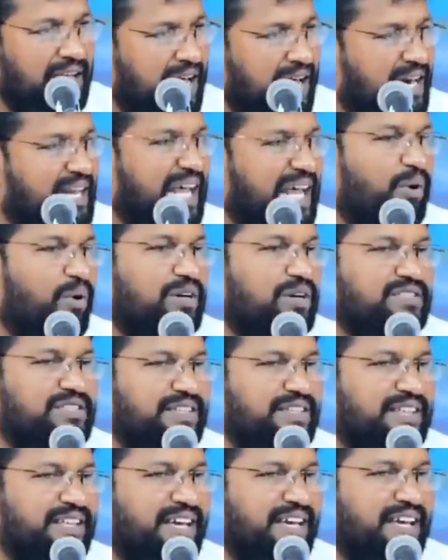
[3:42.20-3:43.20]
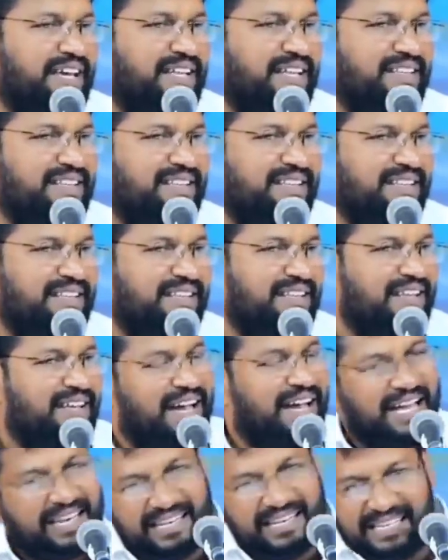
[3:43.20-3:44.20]
ఏటా వస్తుంది
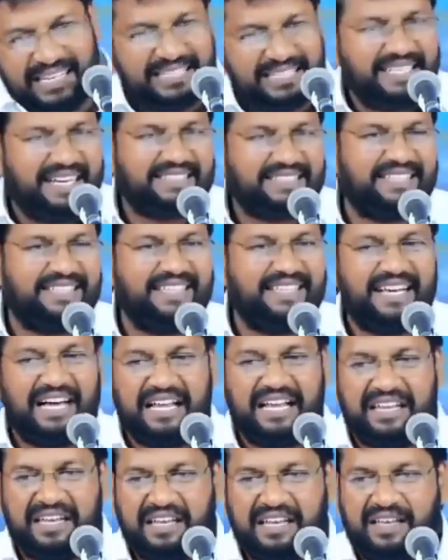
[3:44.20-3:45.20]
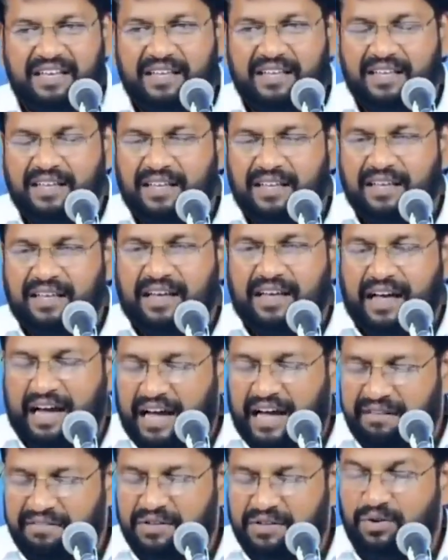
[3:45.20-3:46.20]
అన్నీ చేస్తుంది కానీ
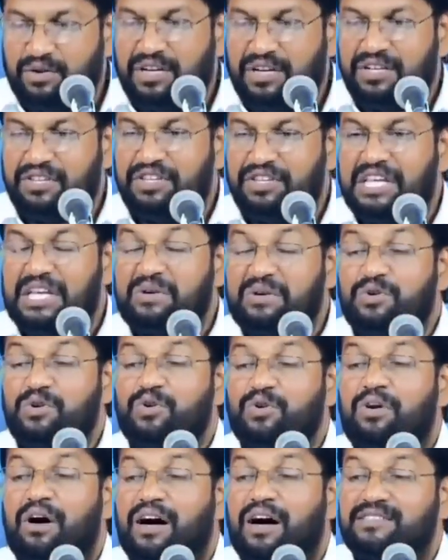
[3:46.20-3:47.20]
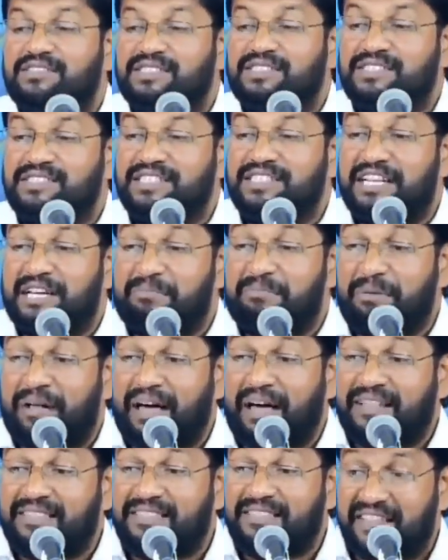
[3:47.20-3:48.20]
ఆమె నుండి దేవుడు ఆశించిన
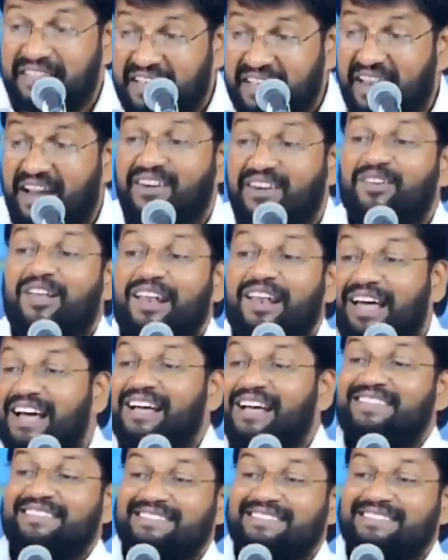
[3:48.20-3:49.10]
ప్రార్థన రాటల్లా